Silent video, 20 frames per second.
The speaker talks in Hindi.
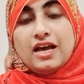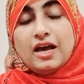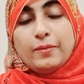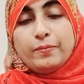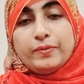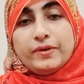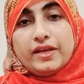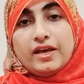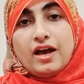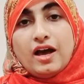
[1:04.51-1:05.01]

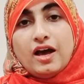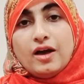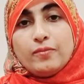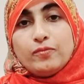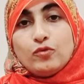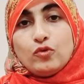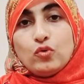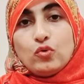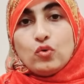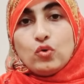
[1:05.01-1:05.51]
अपने आप
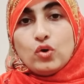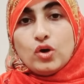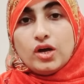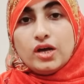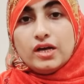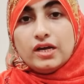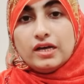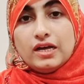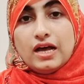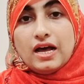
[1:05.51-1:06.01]
को
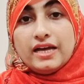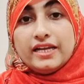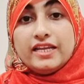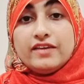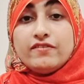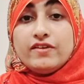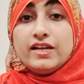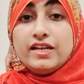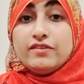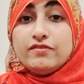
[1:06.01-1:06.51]
आने
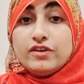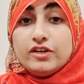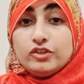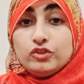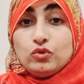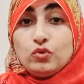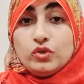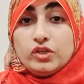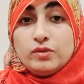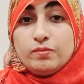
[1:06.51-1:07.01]
वाले
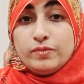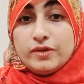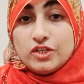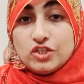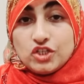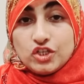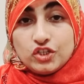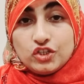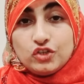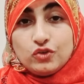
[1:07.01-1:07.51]
वक्तों की
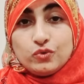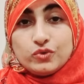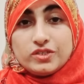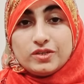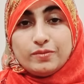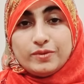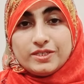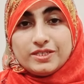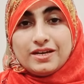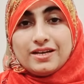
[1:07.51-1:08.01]
पेचीदगियों से
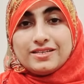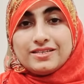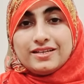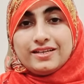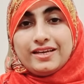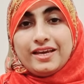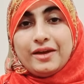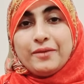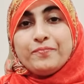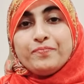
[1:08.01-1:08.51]
बचा
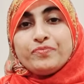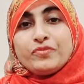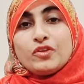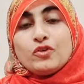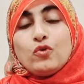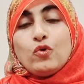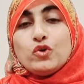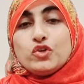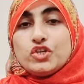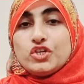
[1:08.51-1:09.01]
सकें
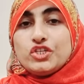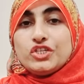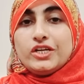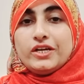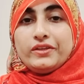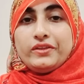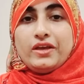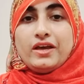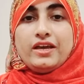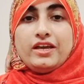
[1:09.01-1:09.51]
कोशिश
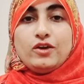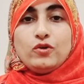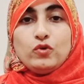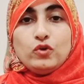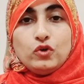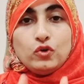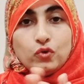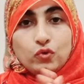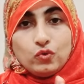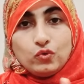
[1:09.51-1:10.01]
करता है उन
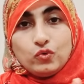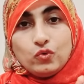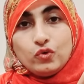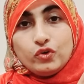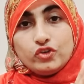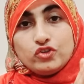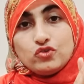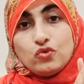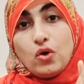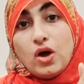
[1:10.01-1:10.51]
लोगों को
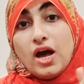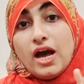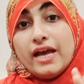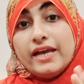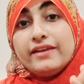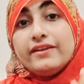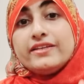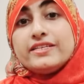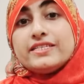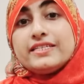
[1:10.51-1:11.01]
कि जो हाई
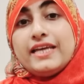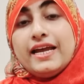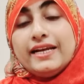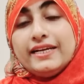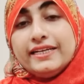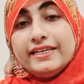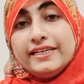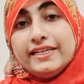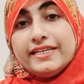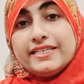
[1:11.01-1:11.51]
रिस्क
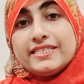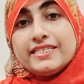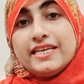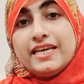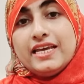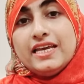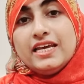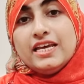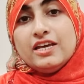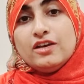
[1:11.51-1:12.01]
कैंडिडेट्स हैं